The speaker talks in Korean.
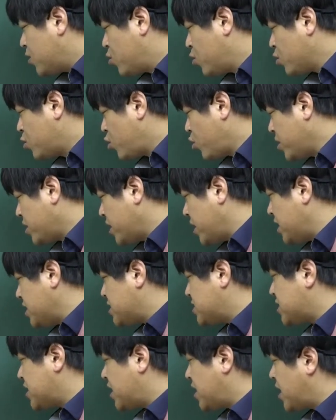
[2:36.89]
공통인 게
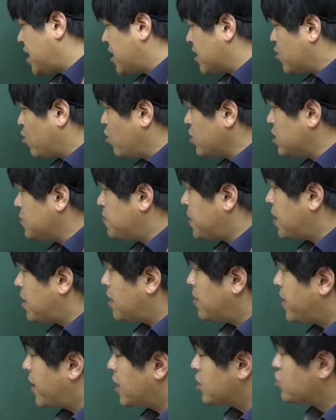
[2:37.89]
있잖아.
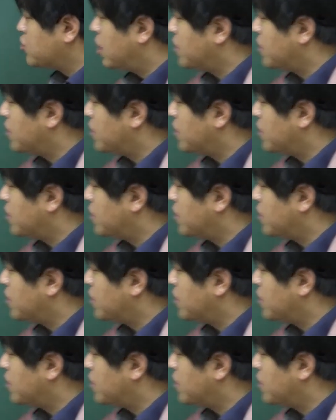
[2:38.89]
공집합이라 말할 수